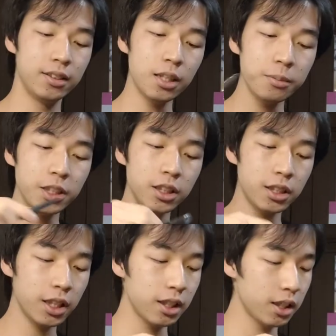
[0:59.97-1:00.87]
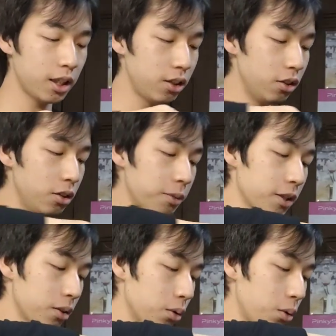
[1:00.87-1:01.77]
ちなみにね、言い
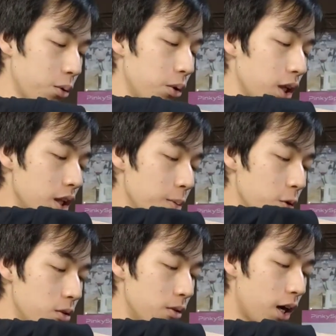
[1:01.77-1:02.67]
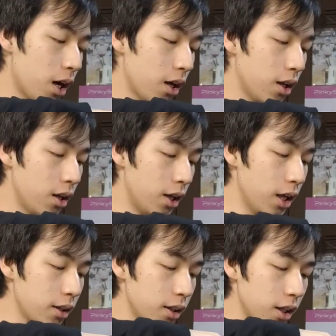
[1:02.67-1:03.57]
ますと、これで僕は
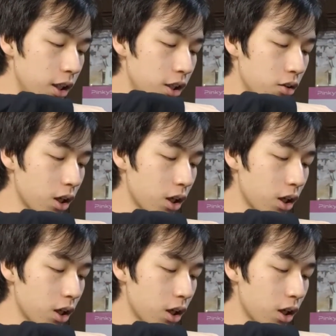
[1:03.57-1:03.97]
平成2期